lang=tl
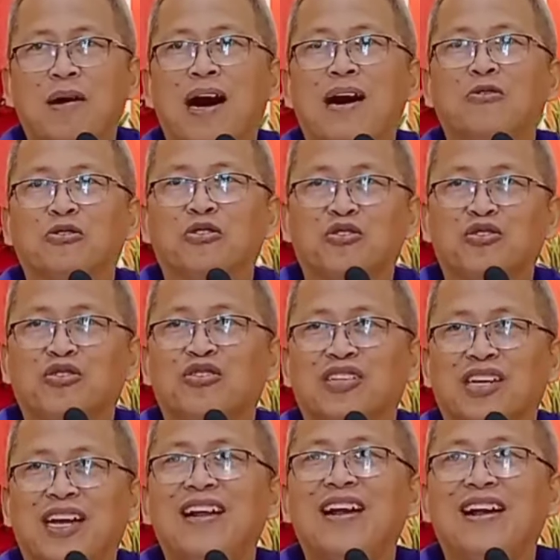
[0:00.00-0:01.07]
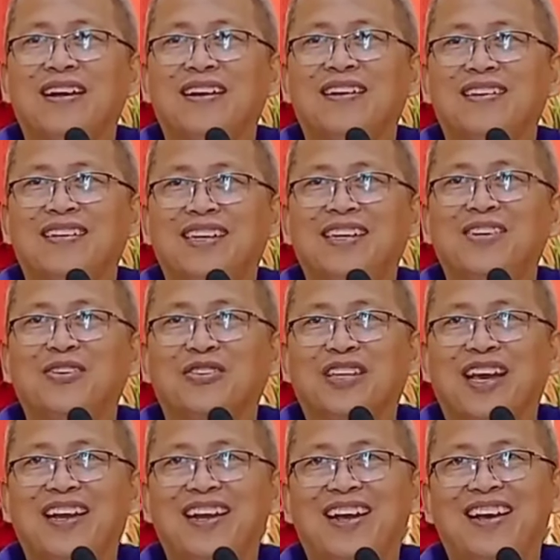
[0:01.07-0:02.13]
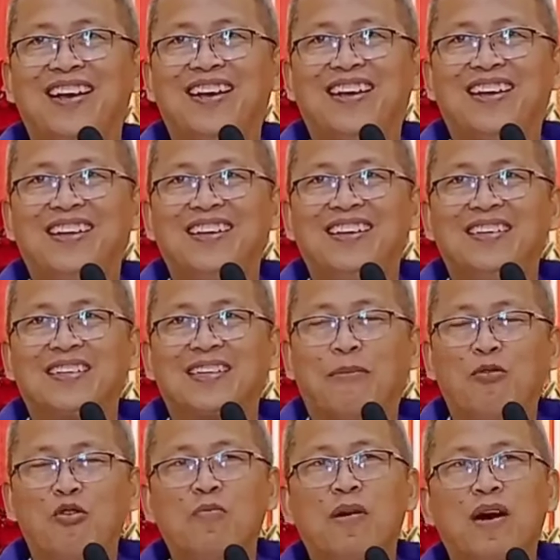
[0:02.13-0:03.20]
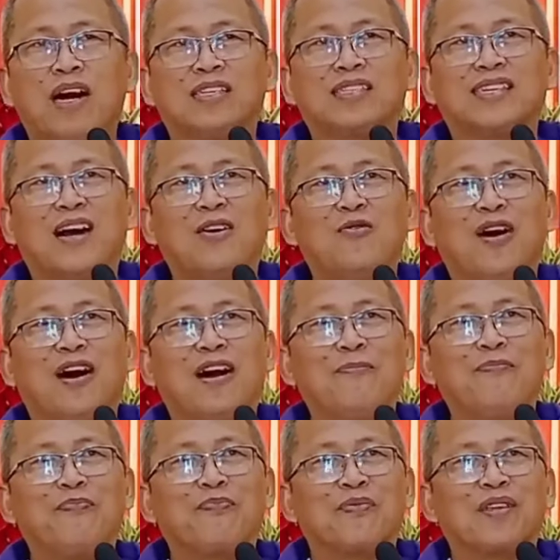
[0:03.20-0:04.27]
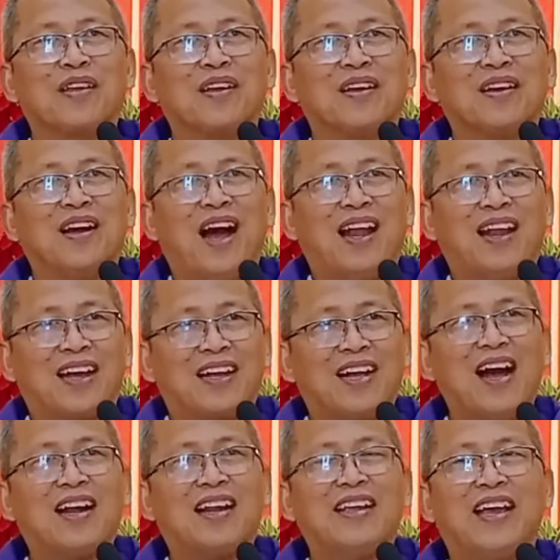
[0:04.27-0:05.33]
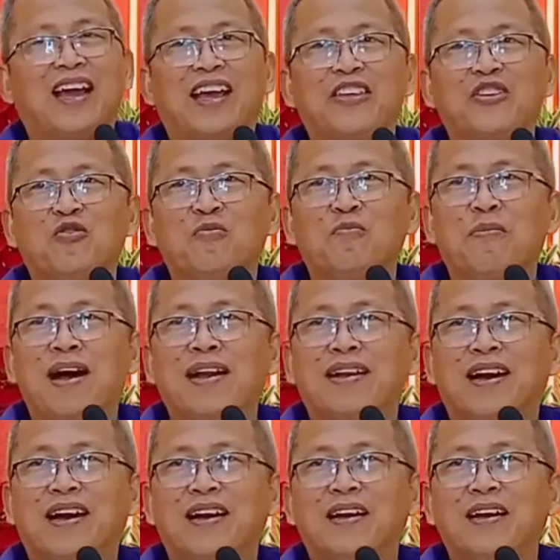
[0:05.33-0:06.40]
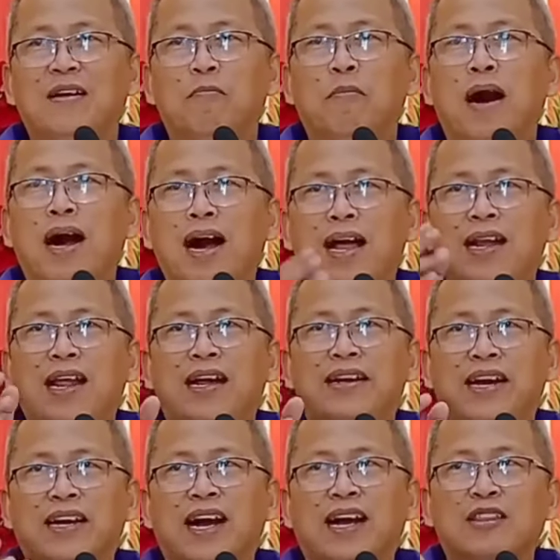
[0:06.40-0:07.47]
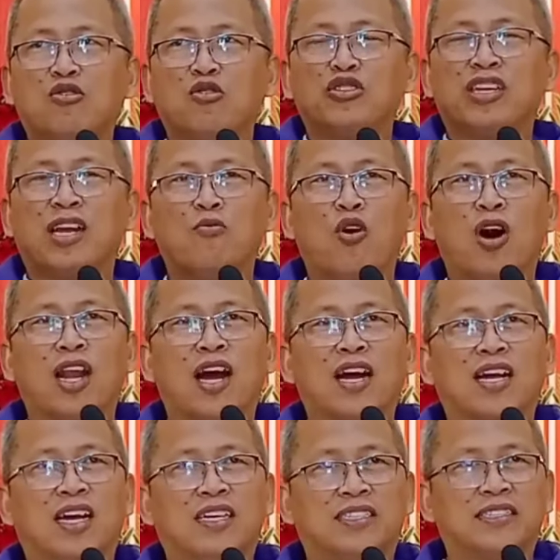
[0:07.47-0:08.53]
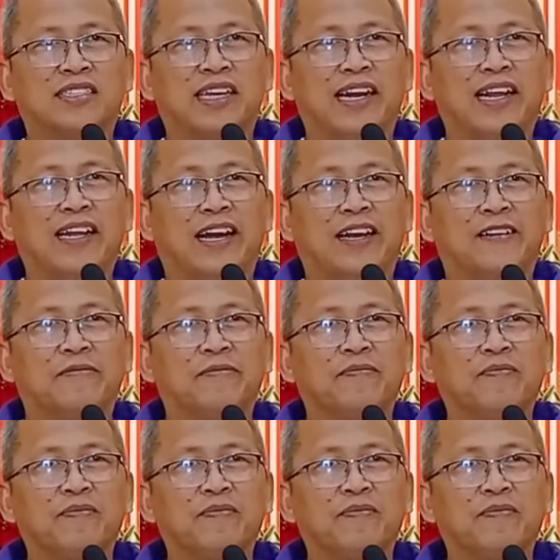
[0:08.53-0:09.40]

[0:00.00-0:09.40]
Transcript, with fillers: baos kana nindot kay na kamong mga asawa alagari ang inyong bana bahala nagadto siya mualagad sa silingan